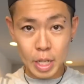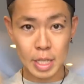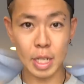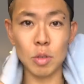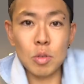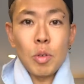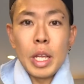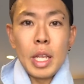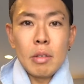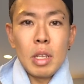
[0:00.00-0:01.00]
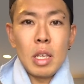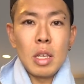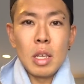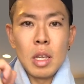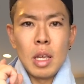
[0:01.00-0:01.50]
けで早速トレーニング
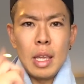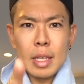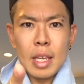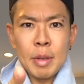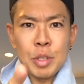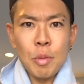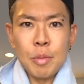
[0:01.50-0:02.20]
にやっていきましょ